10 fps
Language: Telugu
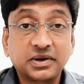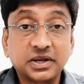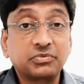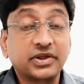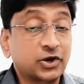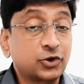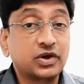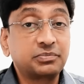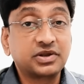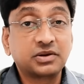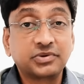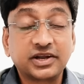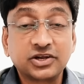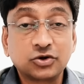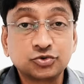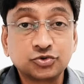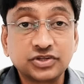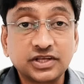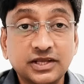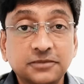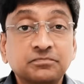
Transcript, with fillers: బట్ ఇప్పుడు ఎక్కువ అయిపోయినప్పుడు ఏంటవుతుంది